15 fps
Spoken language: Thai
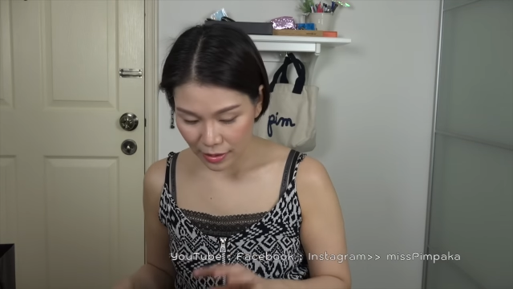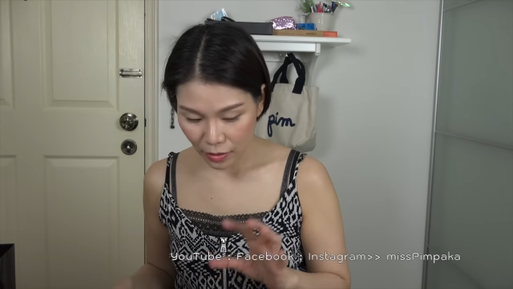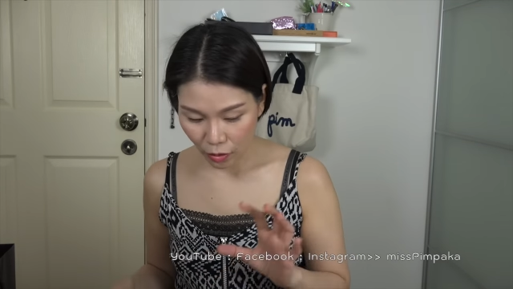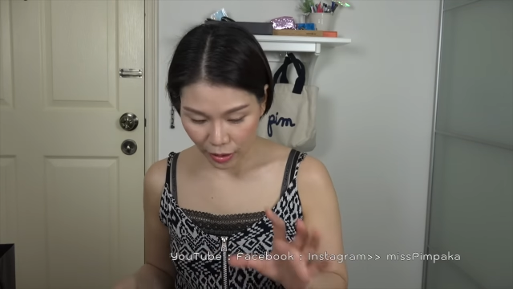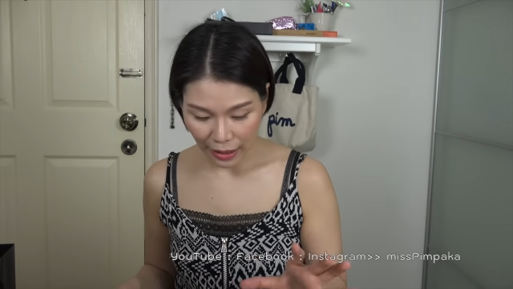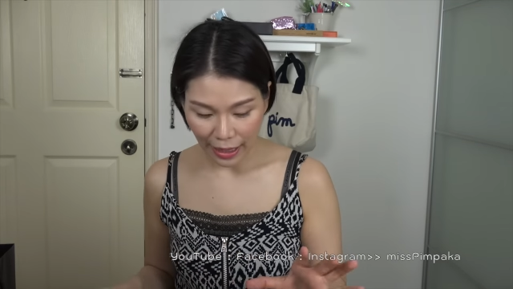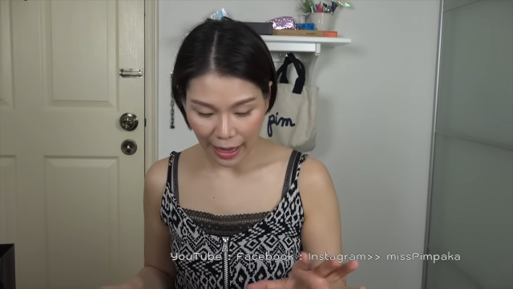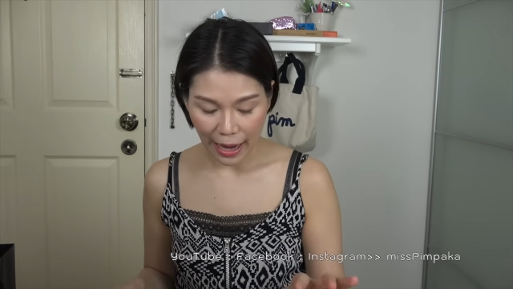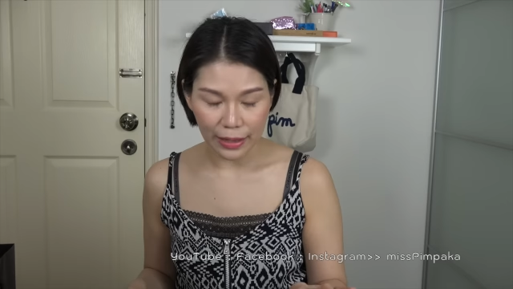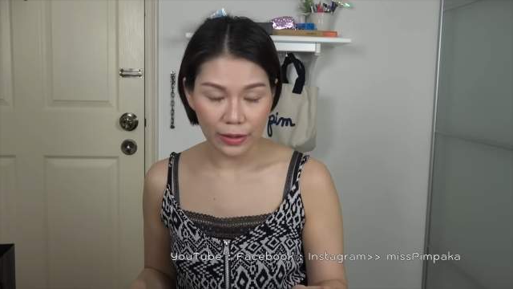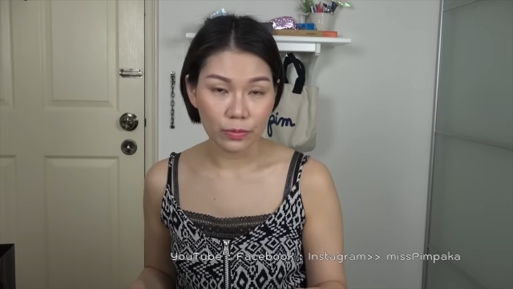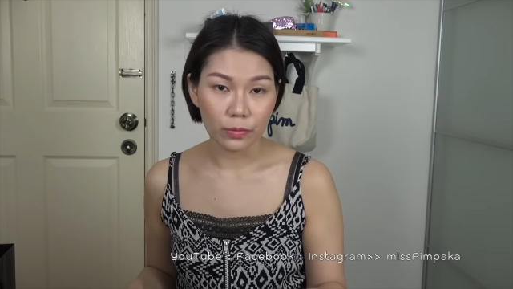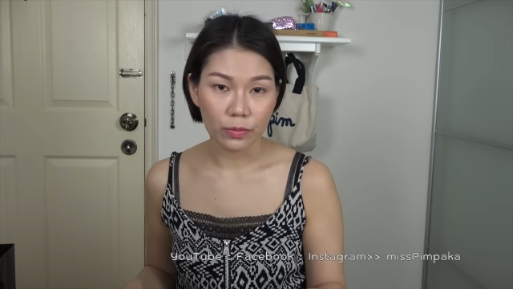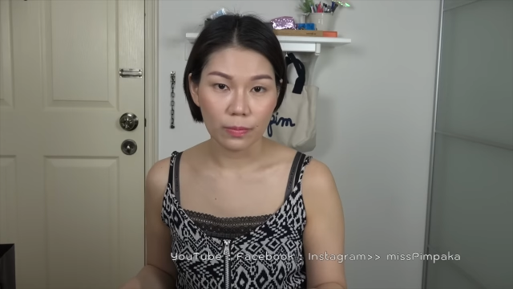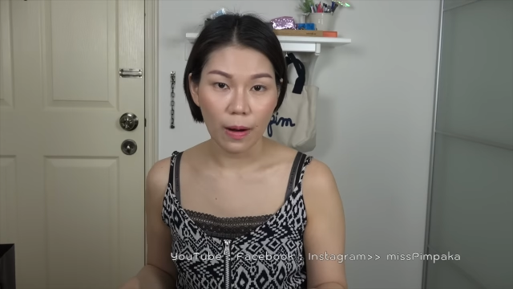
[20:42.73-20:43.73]
ลดราคาอ
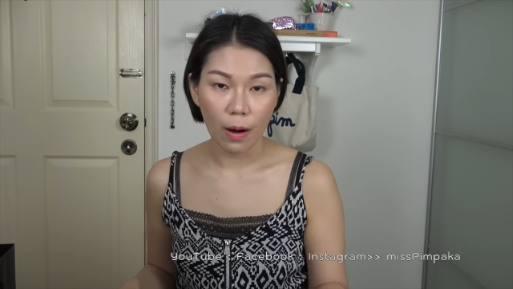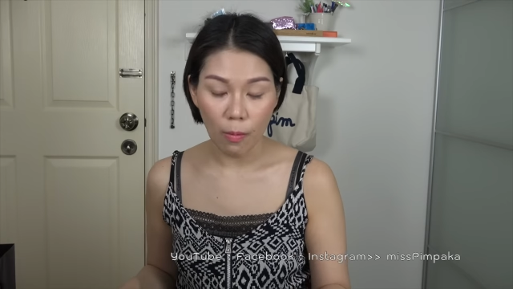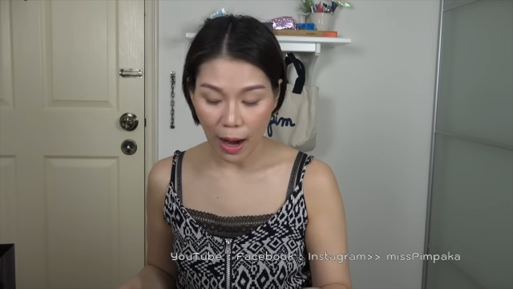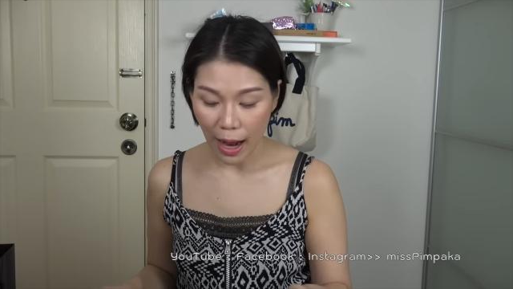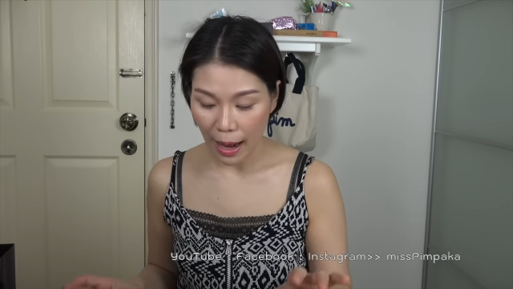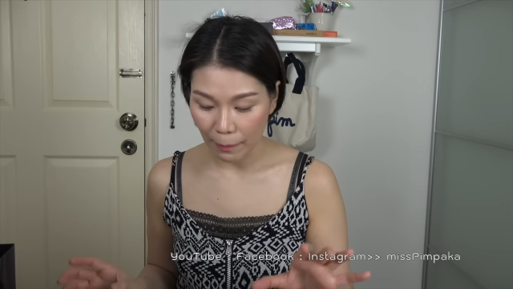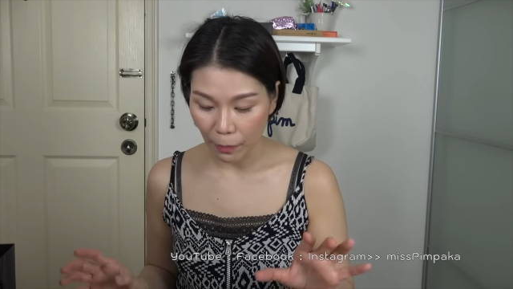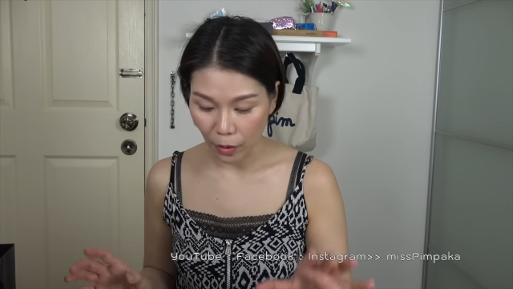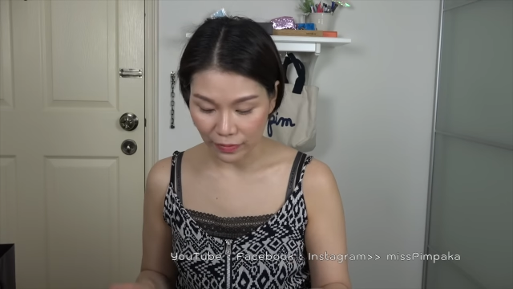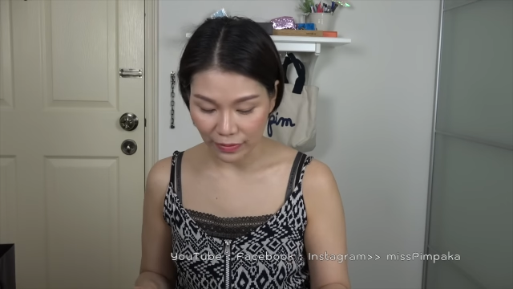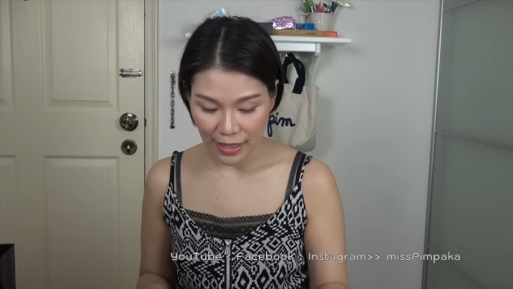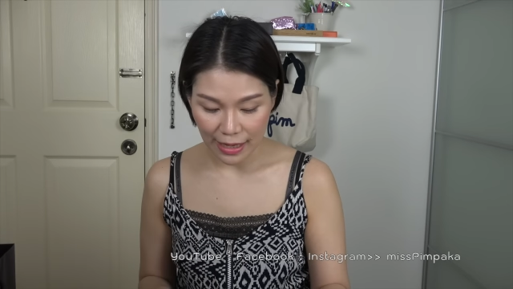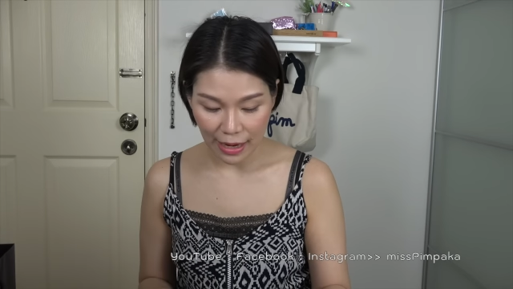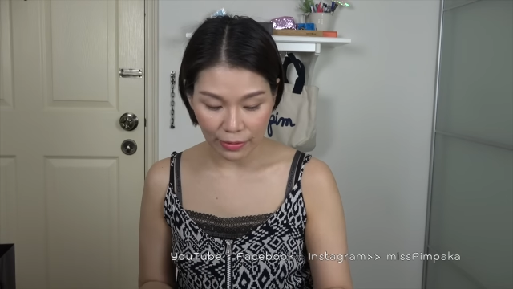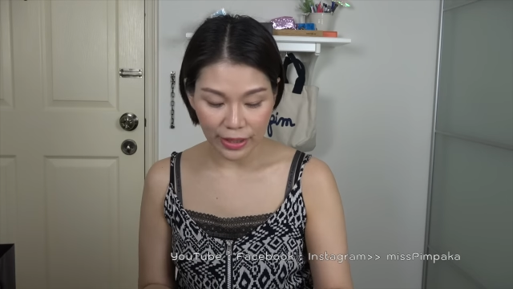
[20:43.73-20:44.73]
ยู่เพราะว่าปก
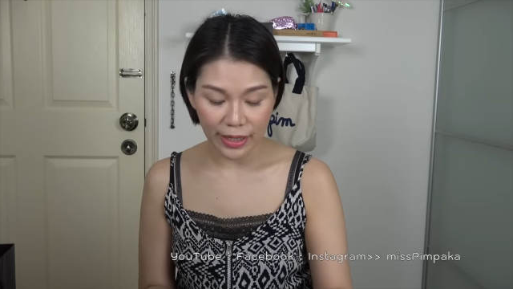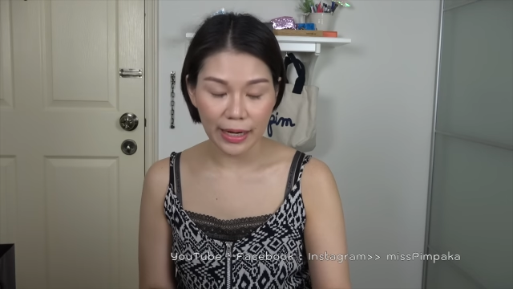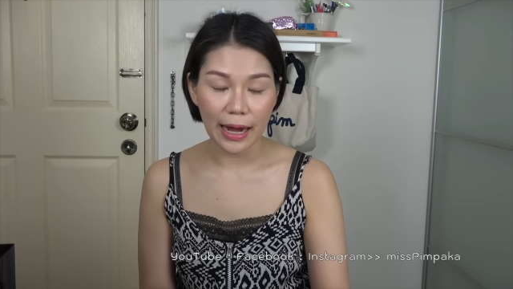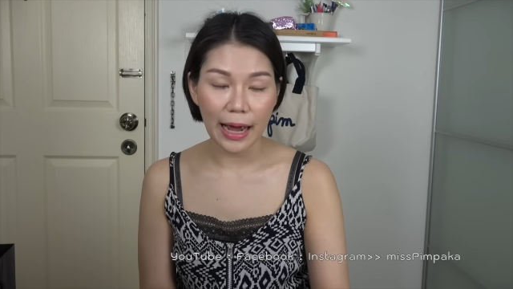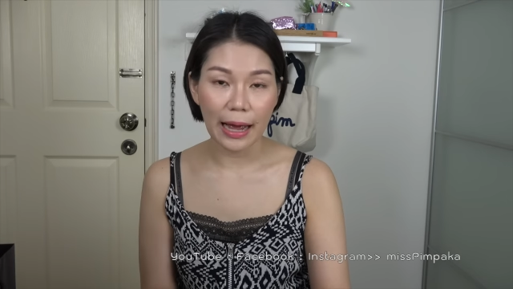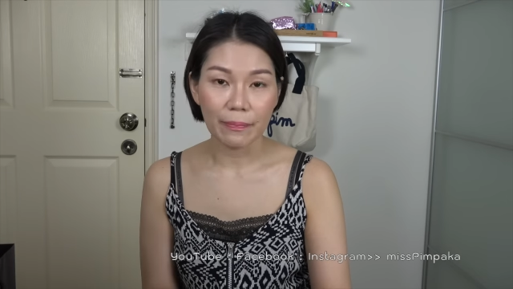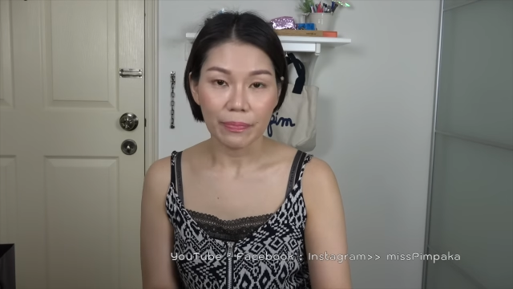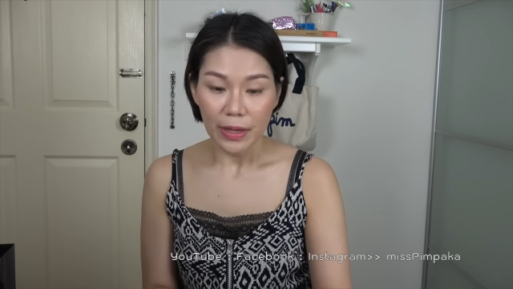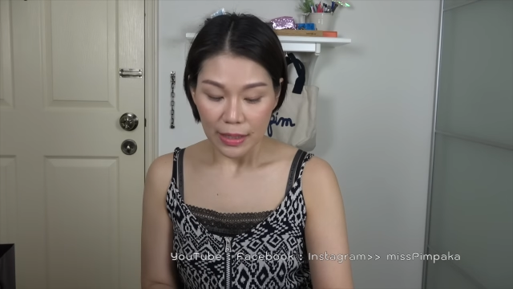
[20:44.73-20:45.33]
ติแล้วเนี่ยนะคะ